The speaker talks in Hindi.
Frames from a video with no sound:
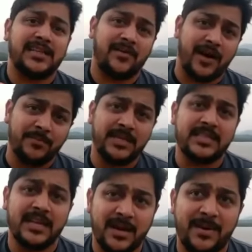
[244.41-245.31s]
के जवाब दे
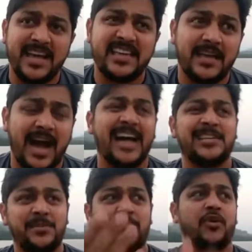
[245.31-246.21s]
देना भाई
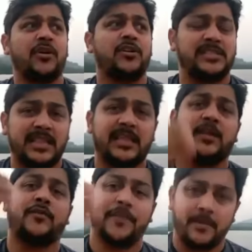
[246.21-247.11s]
आज भी बोल रहा हूँ चल
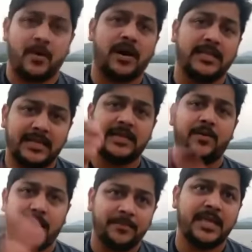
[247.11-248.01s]
तेरे को फिर मौका दिया
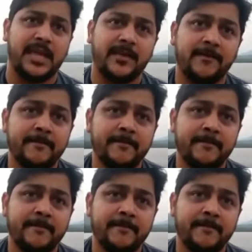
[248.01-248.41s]
जवाब दे